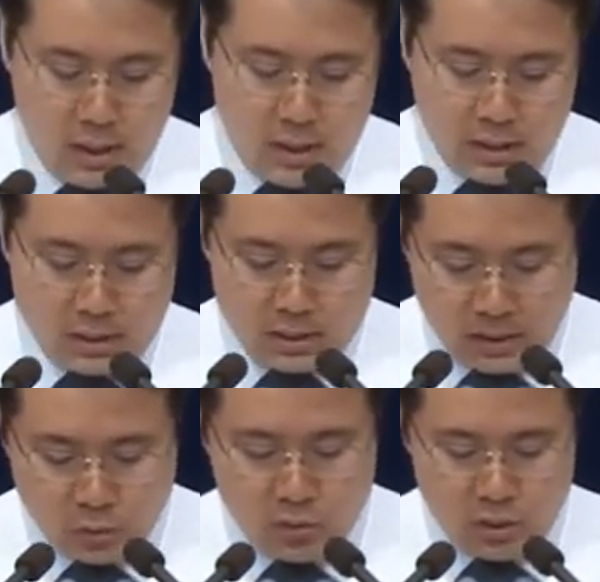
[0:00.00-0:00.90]
そしてこ
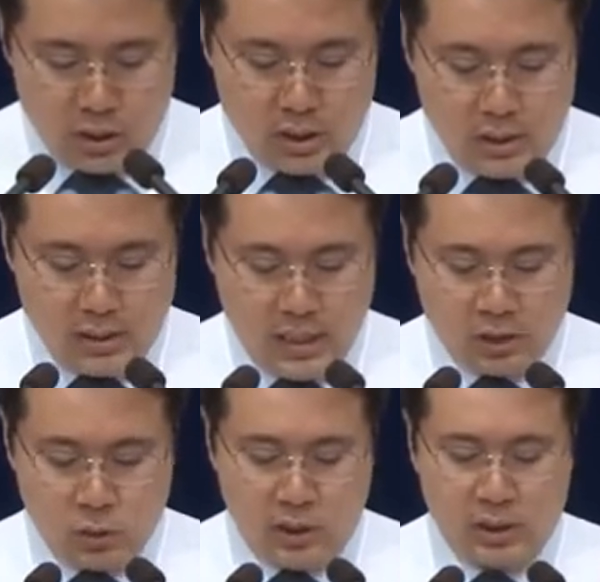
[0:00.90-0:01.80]
れからアブラハム
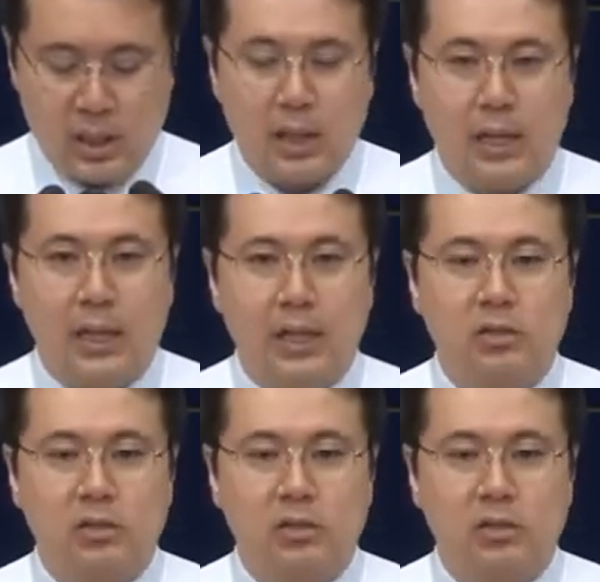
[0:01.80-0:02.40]
の子孫が